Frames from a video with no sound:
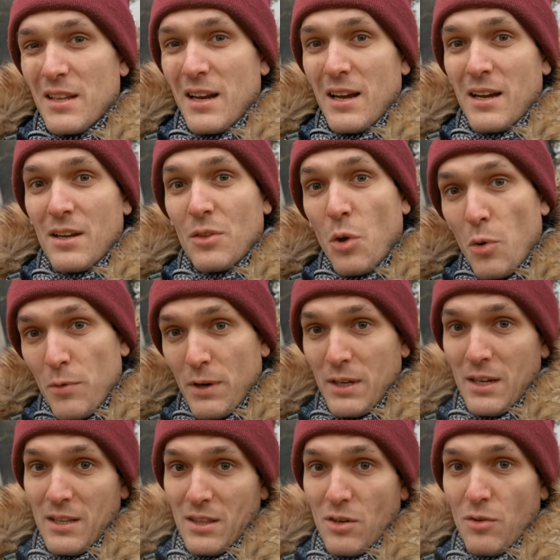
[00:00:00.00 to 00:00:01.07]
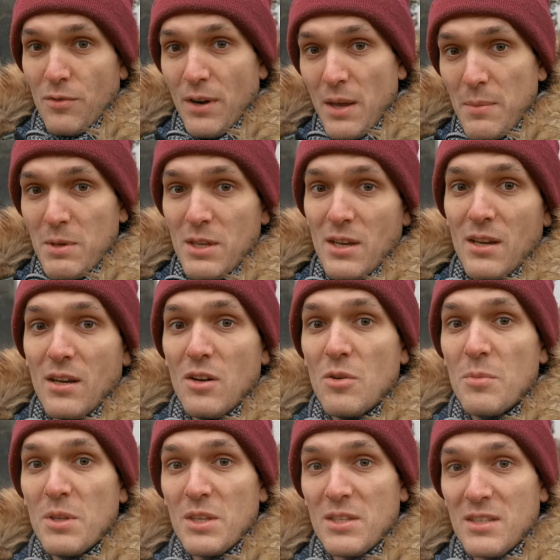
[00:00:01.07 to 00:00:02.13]
для новых для того времени
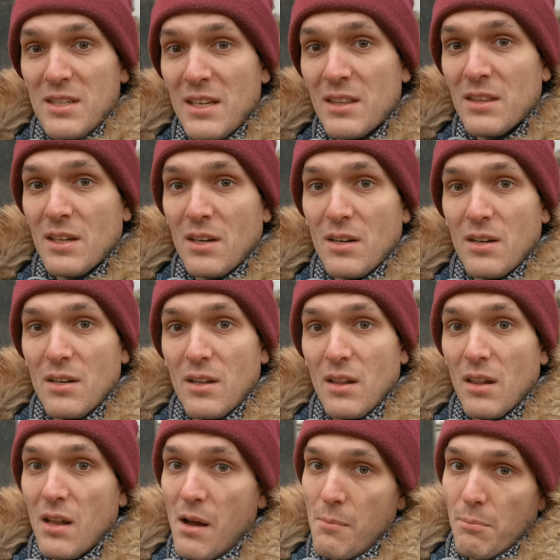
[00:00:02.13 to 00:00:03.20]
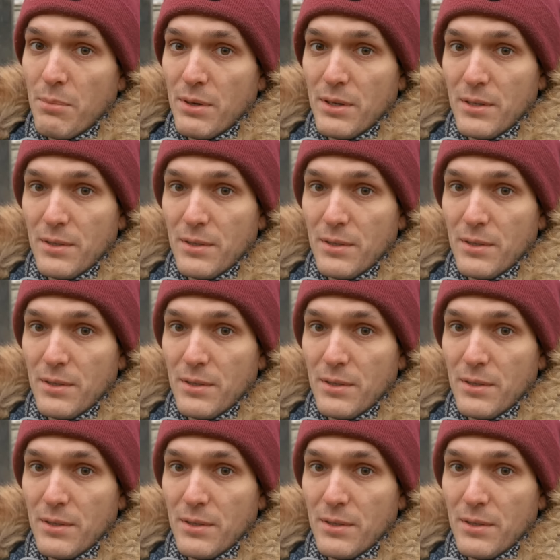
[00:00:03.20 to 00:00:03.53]
люминесцентных ламп.